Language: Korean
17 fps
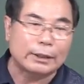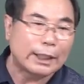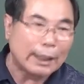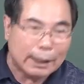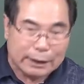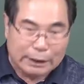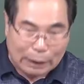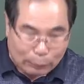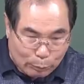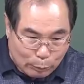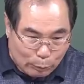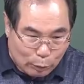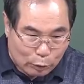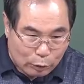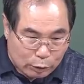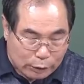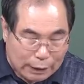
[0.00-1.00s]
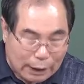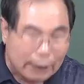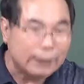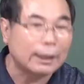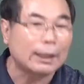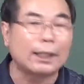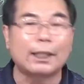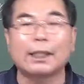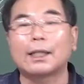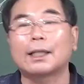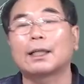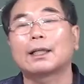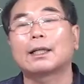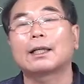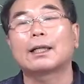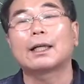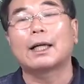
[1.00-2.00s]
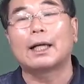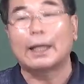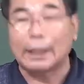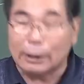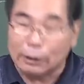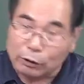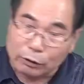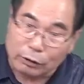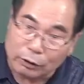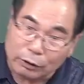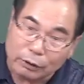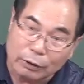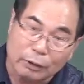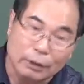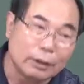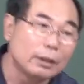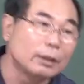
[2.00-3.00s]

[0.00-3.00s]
내가 잡아먹을 상대가 강해져서